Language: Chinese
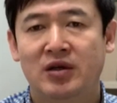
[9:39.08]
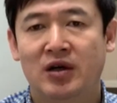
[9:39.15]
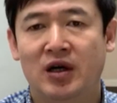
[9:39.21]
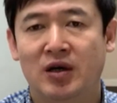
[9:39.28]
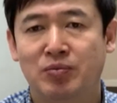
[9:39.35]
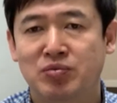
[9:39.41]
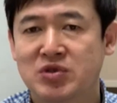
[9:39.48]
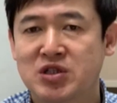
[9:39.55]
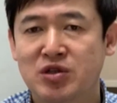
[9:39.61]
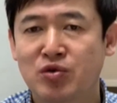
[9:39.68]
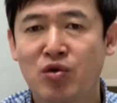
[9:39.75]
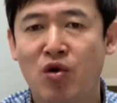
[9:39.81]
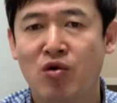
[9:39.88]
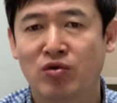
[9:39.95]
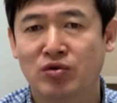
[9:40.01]
啊，不是
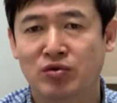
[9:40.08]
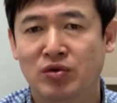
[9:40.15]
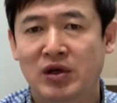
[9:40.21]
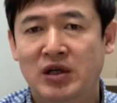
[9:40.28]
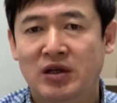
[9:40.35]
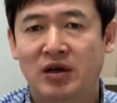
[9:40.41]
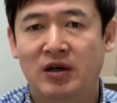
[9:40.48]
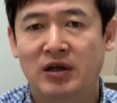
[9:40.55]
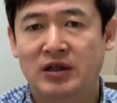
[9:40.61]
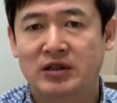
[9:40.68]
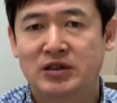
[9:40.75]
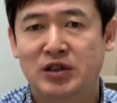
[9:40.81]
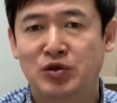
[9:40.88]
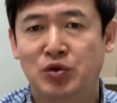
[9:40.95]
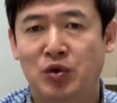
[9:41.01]
用
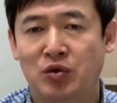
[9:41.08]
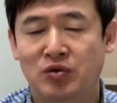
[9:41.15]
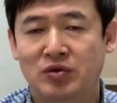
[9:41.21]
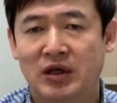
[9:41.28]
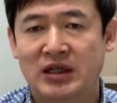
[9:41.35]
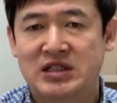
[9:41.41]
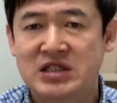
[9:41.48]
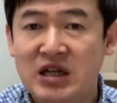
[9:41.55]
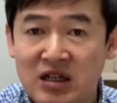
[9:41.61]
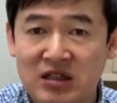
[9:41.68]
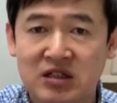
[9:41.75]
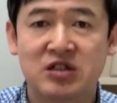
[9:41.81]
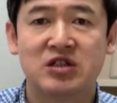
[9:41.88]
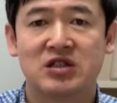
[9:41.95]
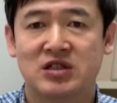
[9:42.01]
啊这种啊
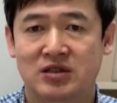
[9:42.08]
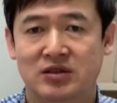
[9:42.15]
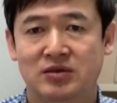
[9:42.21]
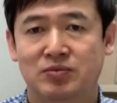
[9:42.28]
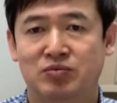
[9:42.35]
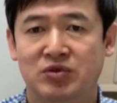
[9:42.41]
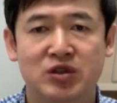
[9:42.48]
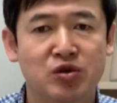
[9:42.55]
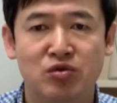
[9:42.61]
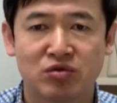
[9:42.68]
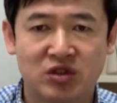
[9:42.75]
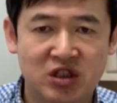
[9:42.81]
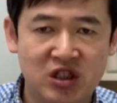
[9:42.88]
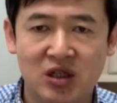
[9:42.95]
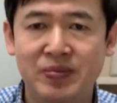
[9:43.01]
政治，不是
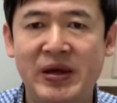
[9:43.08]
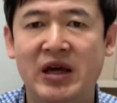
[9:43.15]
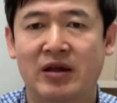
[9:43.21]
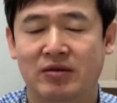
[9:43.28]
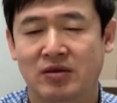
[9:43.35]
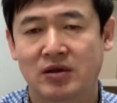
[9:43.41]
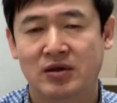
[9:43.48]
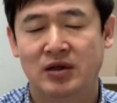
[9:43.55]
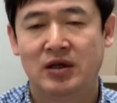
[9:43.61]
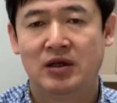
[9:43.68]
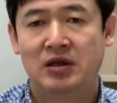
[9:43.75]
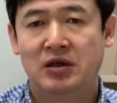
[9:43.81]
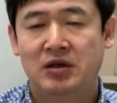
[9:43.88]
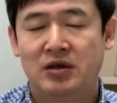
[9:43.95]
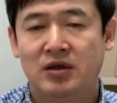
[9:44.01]
用欺骗，
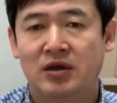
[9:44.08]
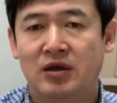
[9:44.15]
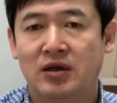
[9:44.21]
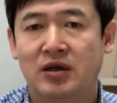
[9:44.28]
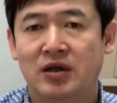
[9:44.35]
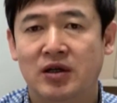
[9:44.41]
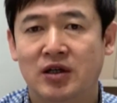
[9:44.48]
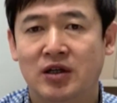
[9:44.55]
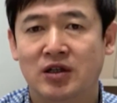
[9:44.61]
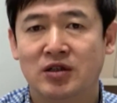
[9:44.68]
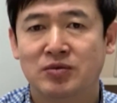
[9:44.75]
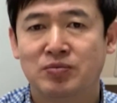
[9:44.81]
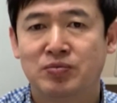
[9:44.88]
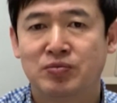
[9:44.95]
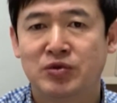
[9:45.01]

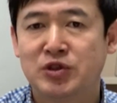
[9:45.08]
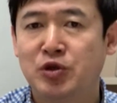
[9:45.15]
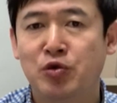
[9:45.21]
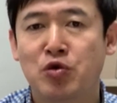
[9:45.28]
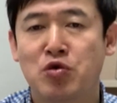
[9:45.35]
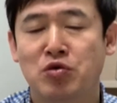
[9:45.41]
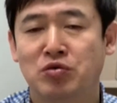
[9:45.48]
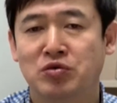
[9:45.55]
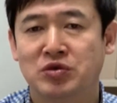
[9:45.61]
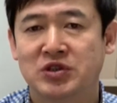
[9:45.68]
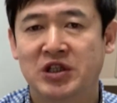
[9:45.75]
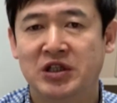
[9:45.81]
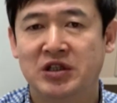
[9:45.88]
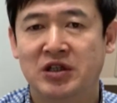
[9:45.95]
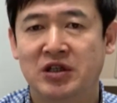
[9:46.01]
啊，不是用
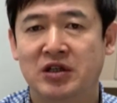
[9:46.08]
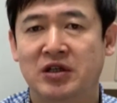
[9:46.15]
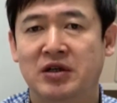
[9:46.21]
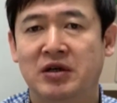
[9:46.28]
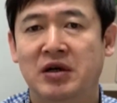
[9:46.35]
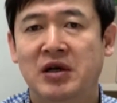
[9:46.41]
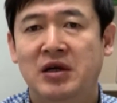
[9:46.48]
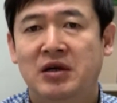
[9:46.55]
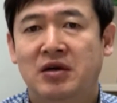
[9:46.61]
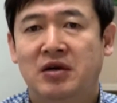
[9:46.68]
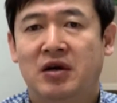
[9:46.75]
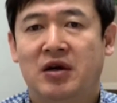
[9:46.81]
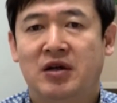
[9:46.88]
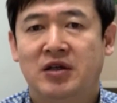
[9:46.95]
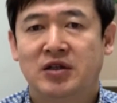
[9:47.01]
这个
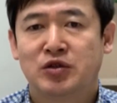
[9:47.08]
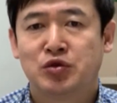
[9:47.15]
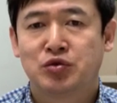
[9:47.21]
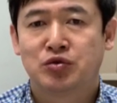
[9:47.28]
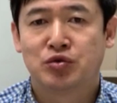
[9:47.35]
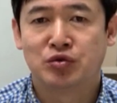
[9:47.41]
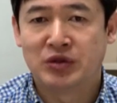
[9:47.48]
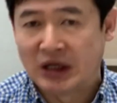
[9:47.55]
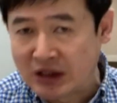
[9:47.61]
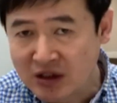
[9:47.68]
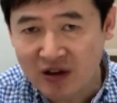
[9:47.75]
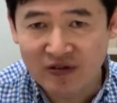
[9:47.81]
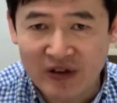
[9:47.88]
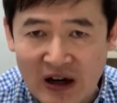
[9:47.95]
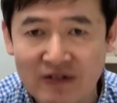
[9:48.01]
啊属人
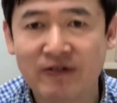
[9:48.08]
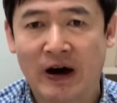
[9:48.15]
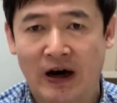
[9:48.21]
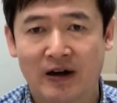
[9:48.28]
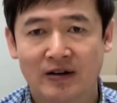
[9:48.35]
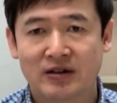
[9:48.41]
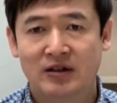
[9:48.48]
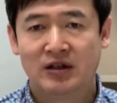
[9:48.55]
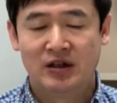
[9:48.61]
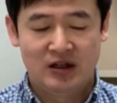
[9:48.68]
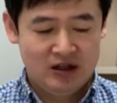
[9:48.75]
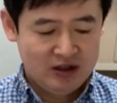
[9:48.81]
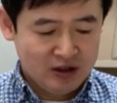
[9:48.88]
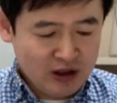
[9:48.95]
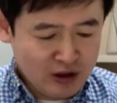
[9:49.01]
的方法。
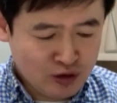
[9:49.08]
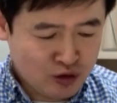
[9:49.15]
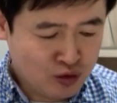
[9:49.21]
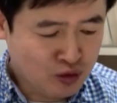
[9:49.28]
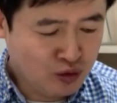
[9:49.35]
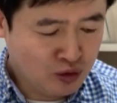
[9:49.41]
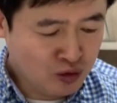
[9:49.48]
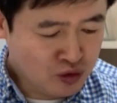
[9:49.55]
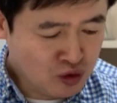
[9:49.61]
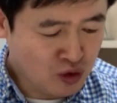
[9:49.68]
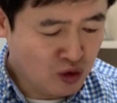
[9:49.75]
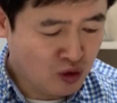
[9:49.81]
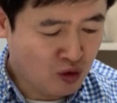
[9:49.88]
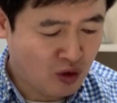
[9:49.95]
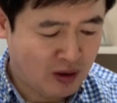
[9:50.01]
耶稣
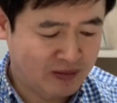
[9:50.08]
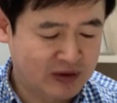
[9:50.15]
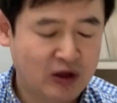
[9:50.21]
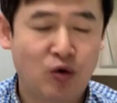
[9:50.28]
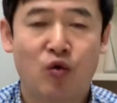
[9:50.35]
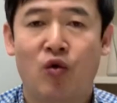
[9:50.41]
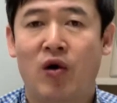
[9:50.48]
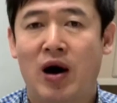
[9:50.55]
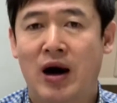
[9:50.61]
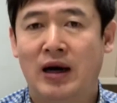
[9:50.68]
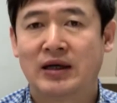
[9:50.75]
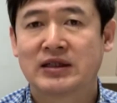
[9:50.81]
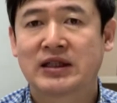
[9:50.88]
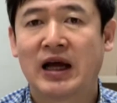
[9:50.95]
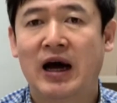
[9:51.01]
做我们的
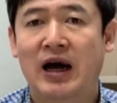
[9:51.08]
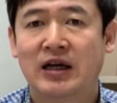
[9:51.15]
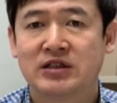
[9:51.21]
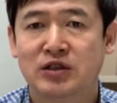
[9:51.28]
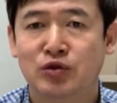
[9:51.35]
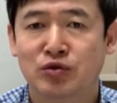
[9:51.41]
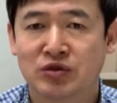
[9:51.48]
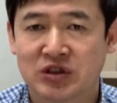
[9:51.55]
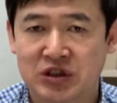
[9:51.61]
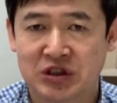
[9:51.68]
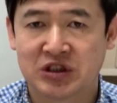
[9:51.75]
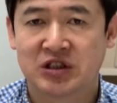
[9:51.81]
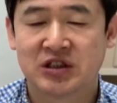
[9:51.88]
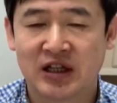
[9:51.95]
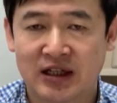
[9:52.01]
王，他是用
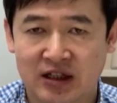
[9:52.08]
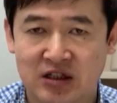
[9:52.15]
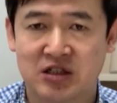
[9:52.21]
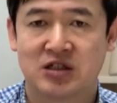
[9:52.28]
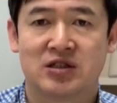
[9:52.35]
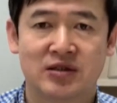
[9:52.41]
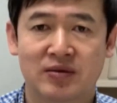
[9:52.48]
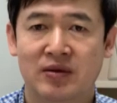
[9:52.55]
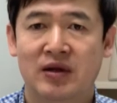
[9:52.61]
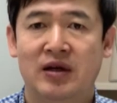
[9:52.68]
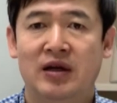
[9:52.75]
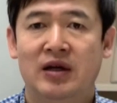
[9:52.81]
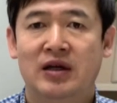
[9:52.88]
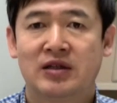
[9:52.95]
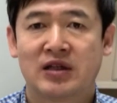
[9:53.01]
十字架的死，
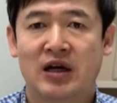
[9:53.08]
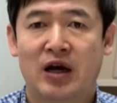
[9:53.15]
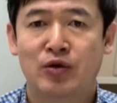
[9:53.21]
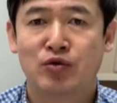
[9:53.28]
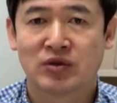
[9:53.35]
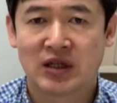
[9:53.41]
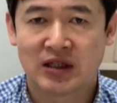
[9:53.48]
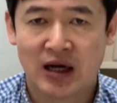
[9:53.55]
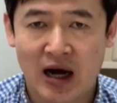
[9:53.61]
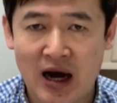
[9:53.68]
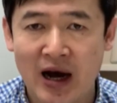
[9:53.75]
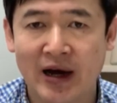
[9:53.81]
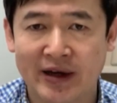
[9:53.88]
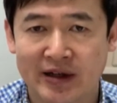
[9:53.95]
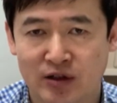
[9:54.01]
他用他的
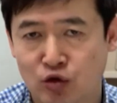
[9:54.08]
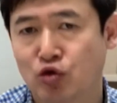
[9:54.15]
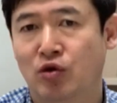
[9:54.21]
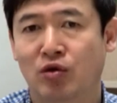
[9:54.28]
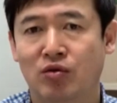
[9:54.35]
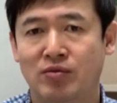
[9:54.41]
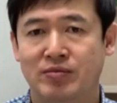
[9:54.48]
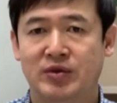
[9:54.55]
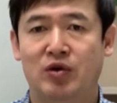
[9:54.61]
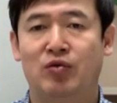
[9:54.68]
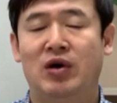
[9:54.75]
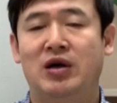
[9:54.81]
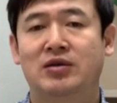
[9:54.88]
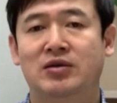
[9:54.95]
爱做了我们的王。